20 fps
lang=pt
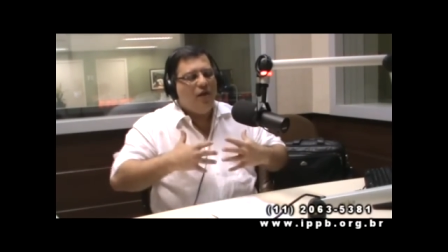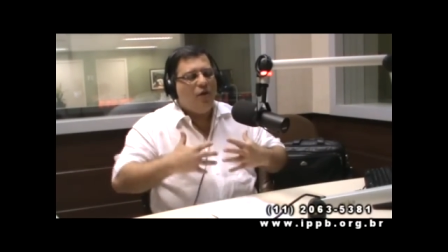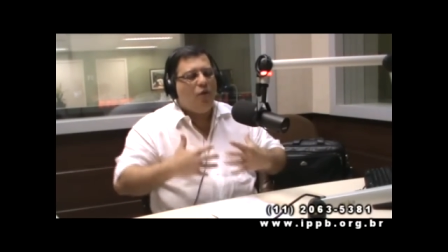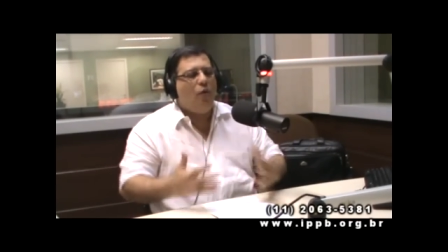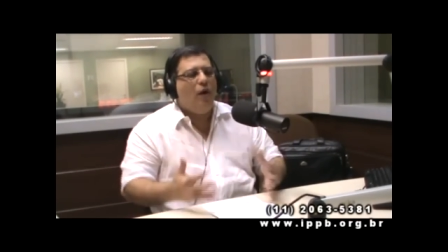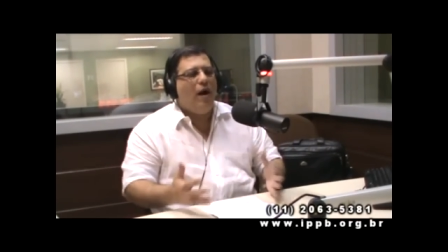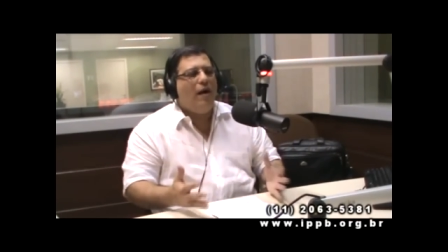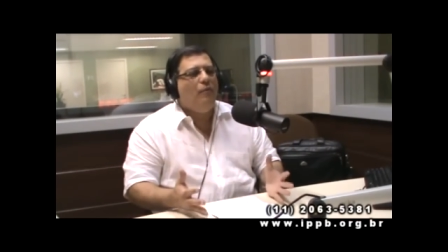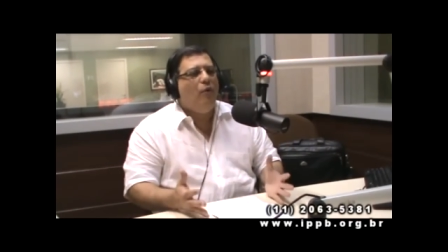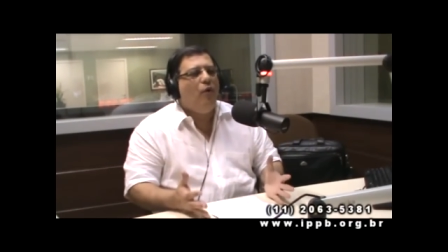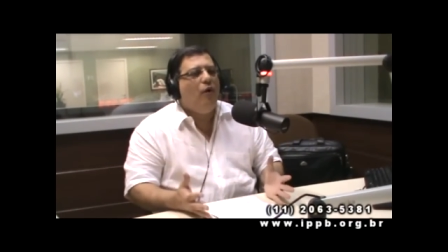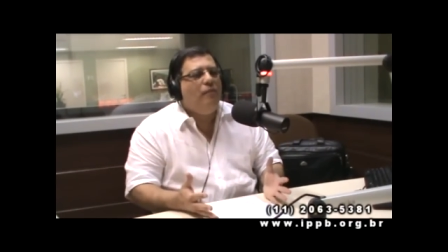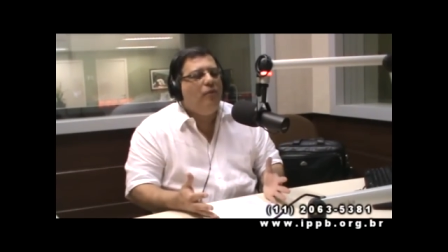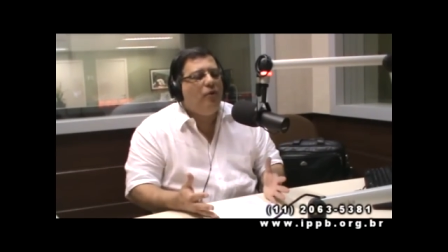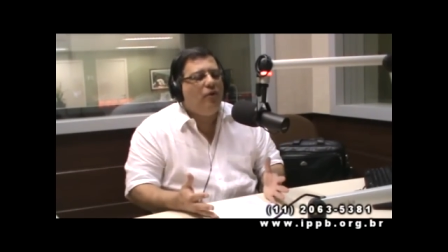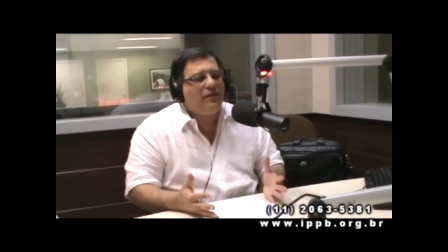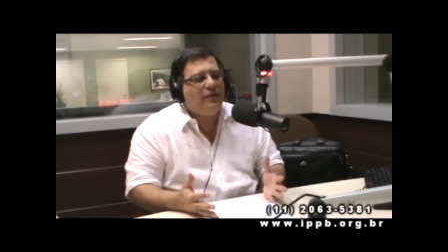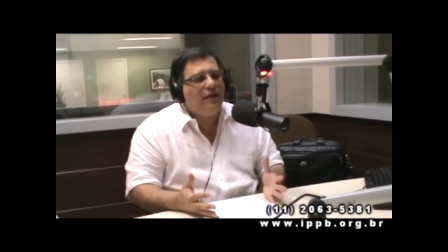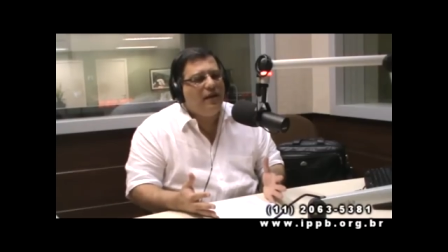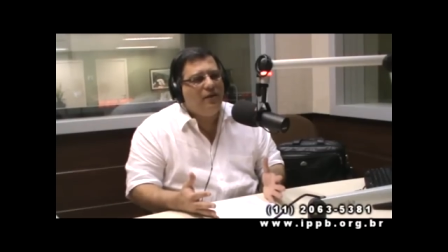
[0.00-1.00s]
com amor
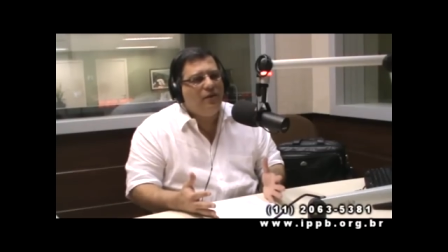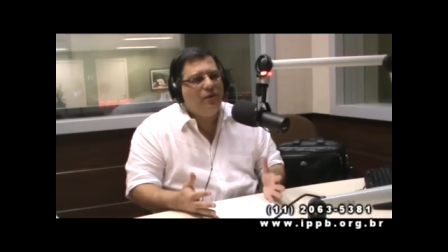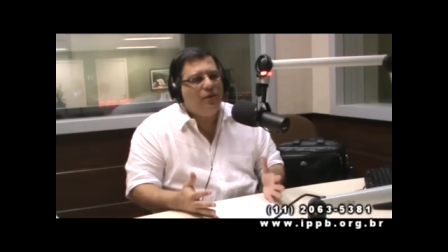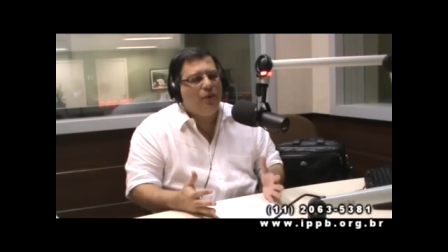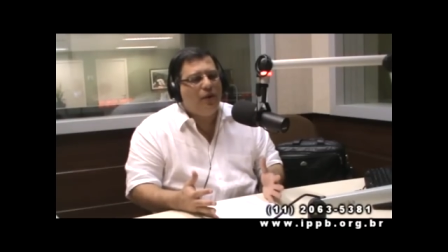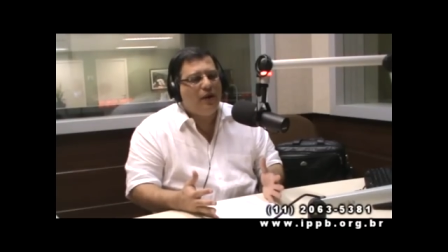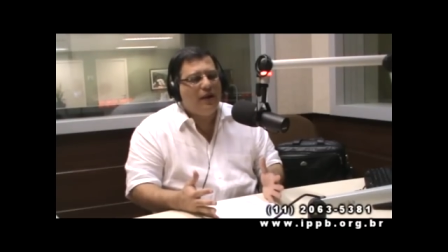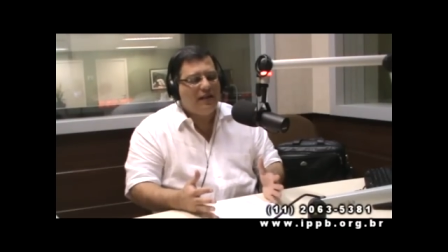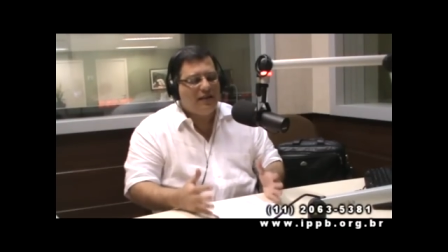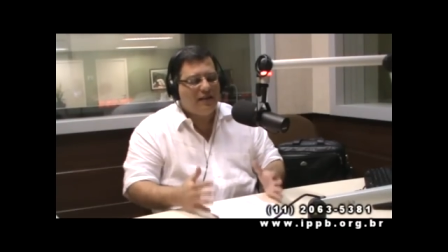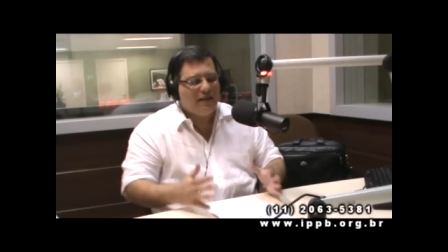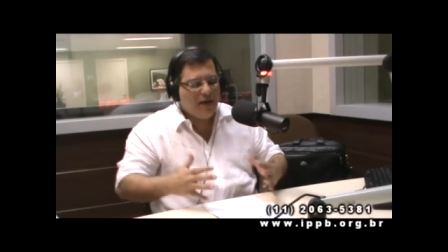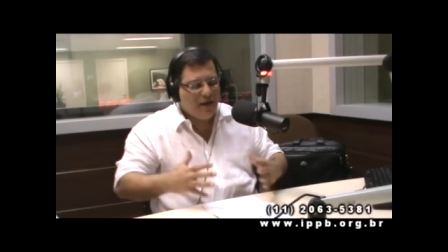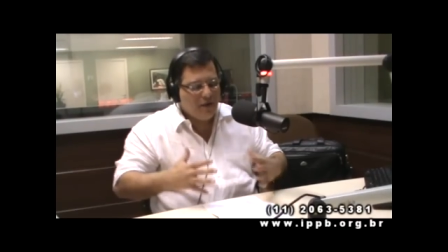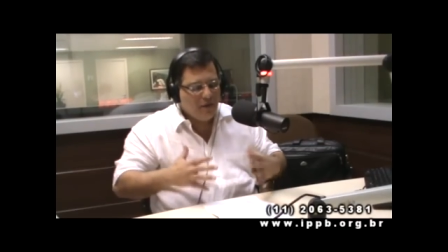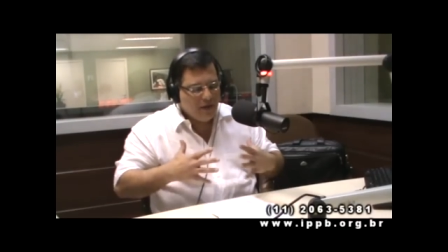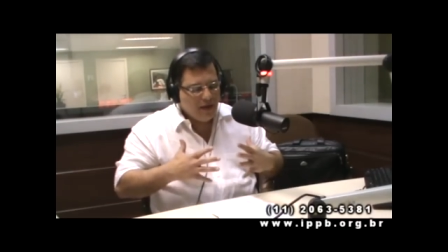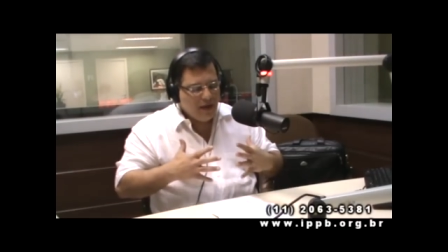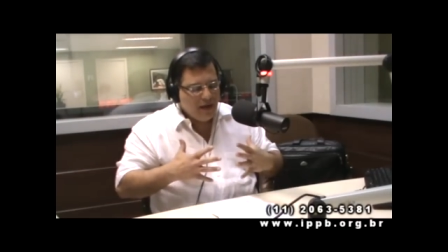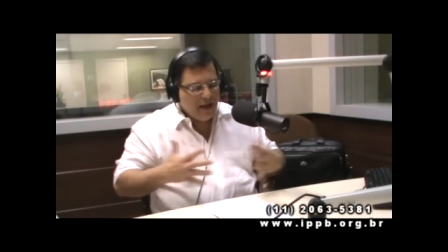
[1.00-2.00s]
brotando no
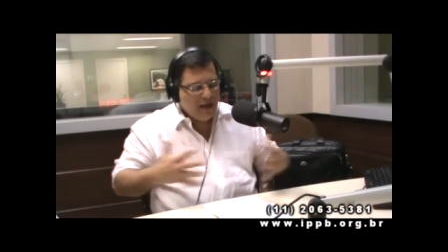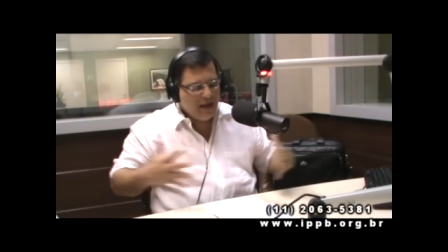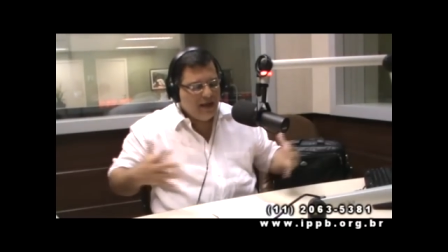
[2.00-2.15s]
coração